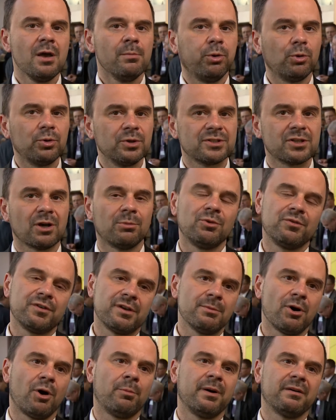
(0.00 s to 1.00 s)
Póki co
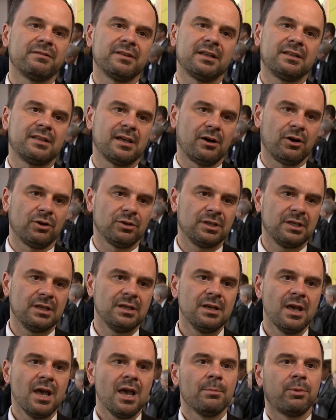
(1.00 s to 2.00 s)
mówimy o pewnej teorii,